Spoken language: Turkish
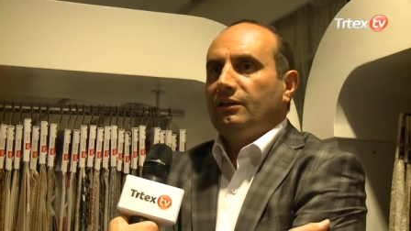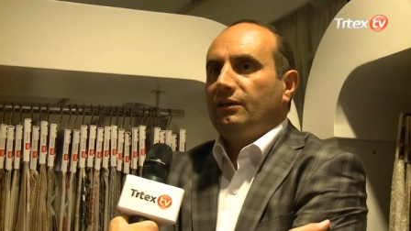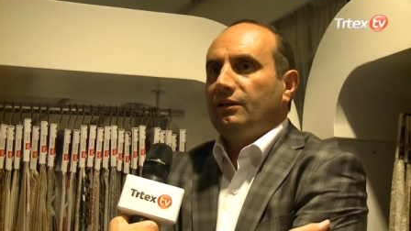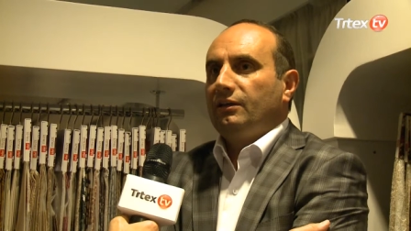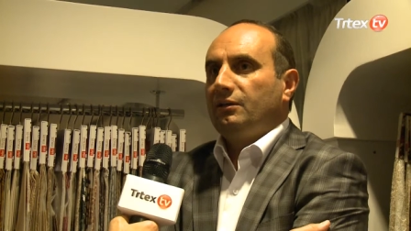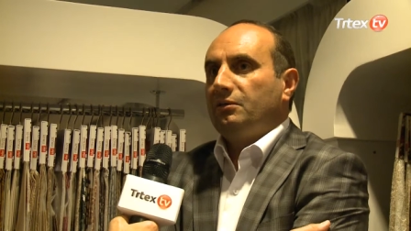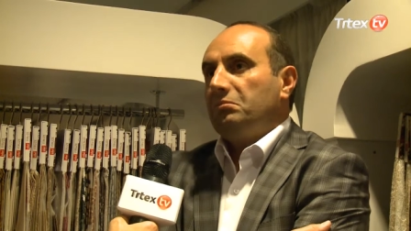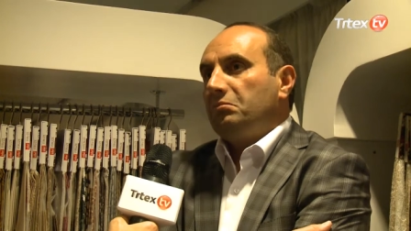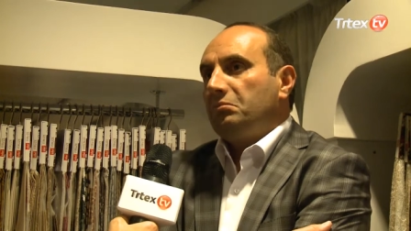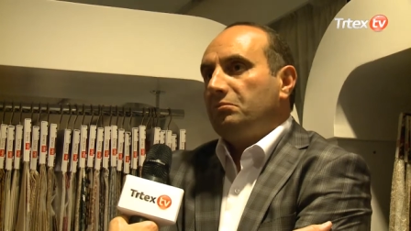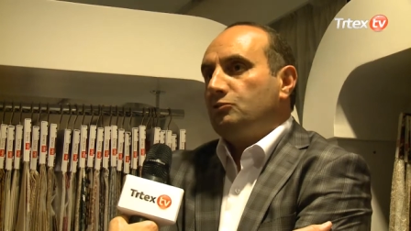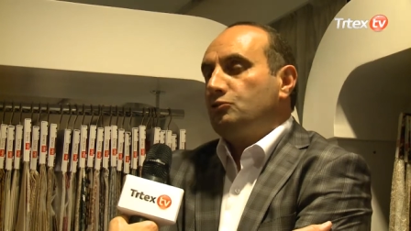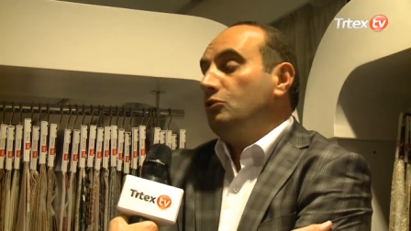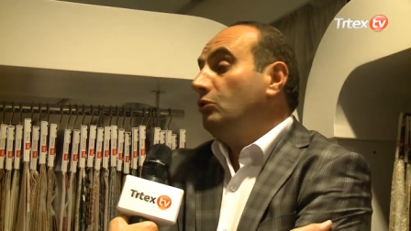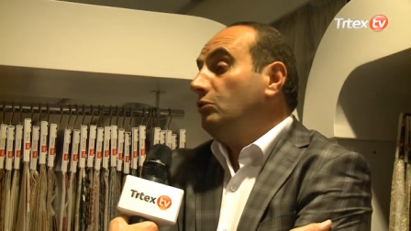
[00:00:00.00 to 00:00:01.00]
E,
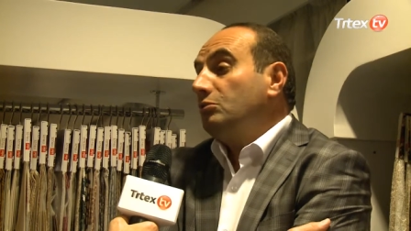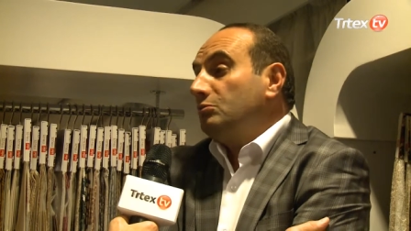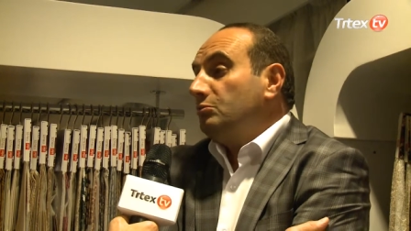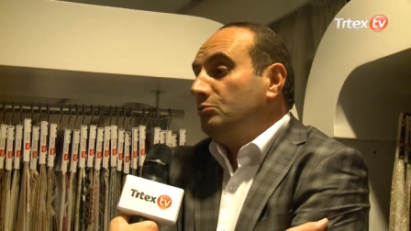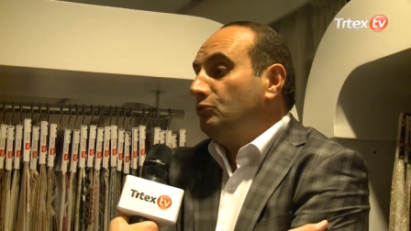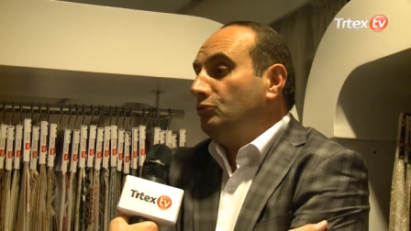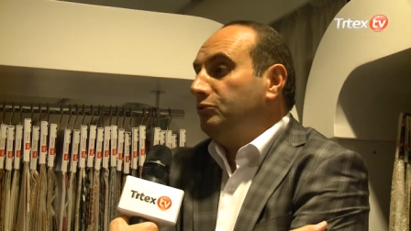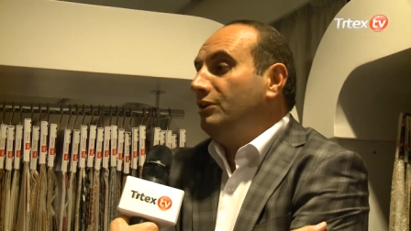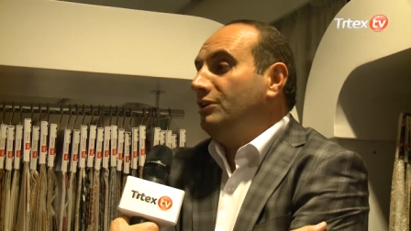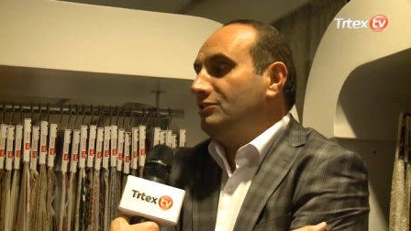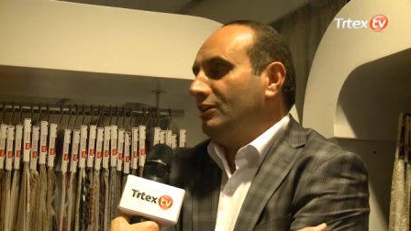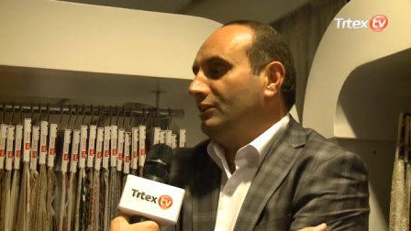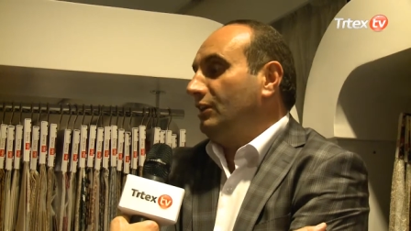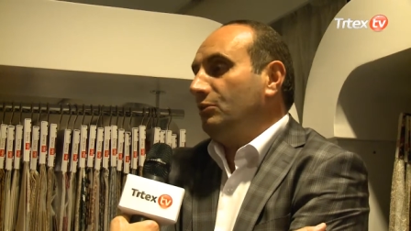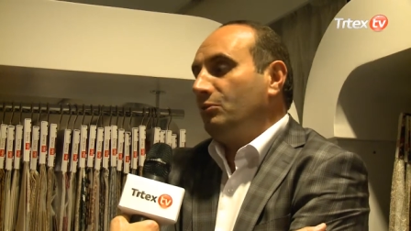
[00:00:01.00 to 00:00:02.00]
çok mutlu
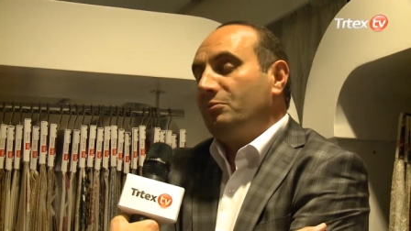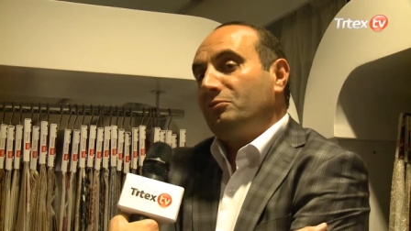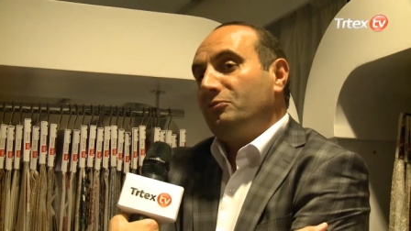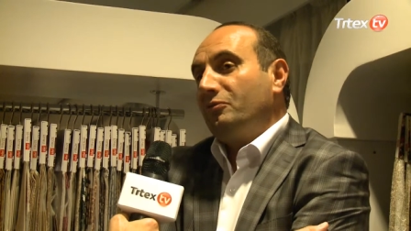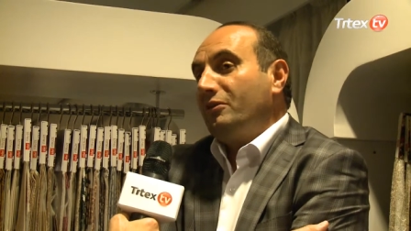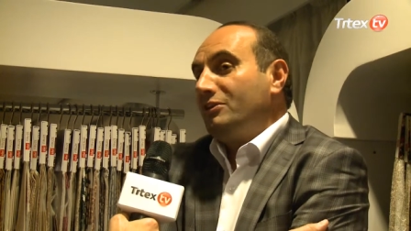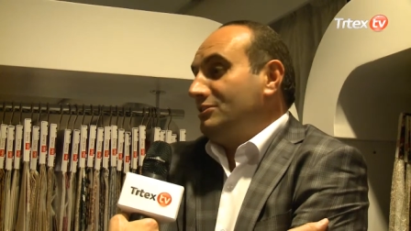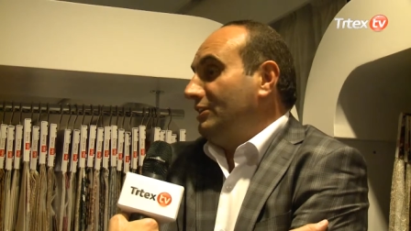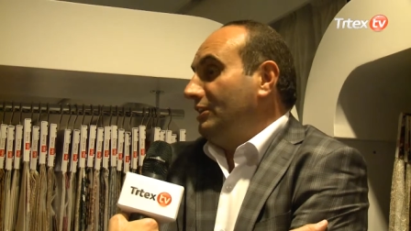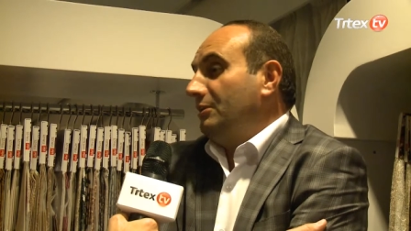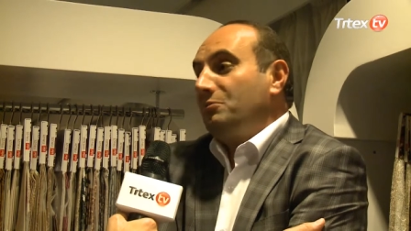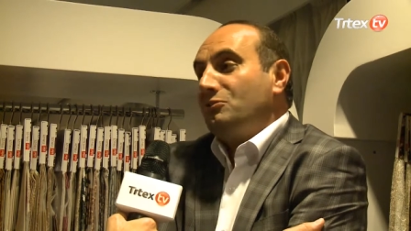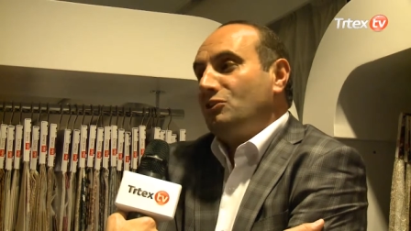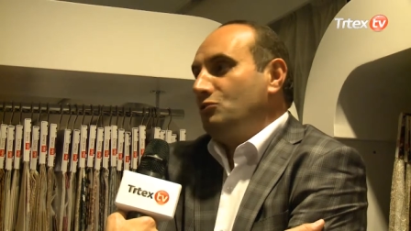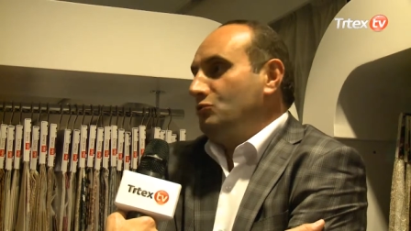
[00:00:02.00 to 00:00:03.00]
insanlar, bu
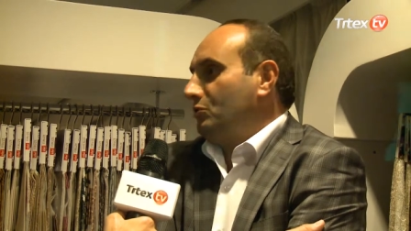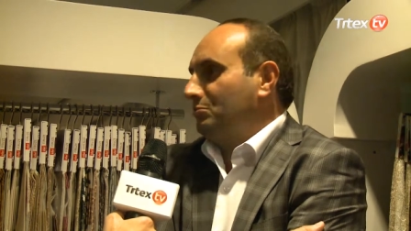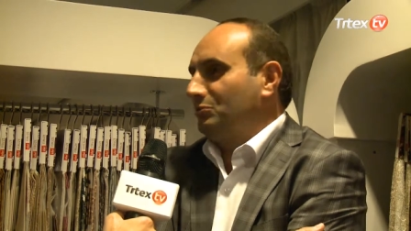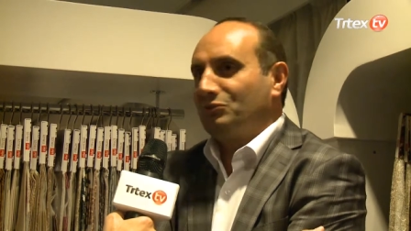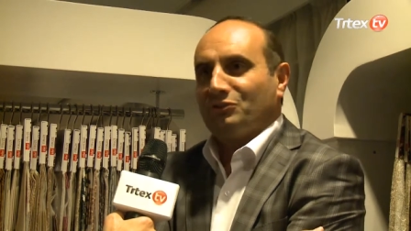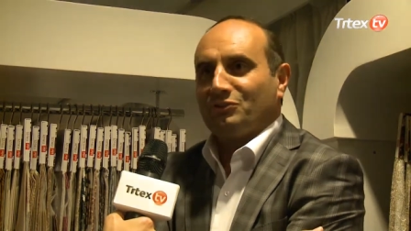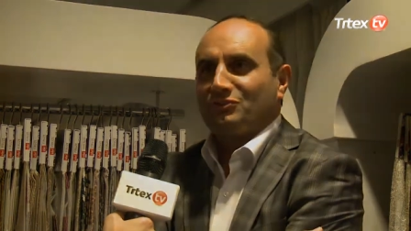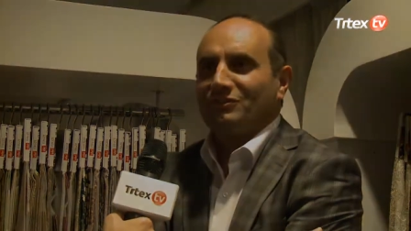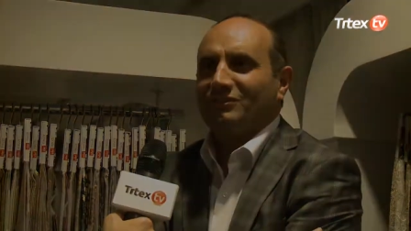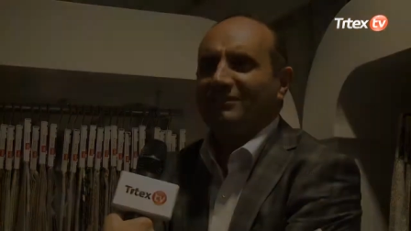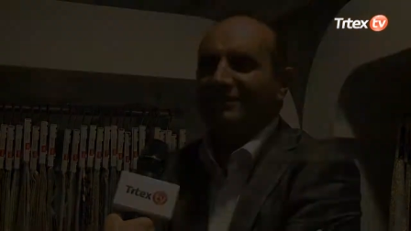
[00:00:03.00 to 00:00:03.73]
vesileyle biz de çok mutluyuz.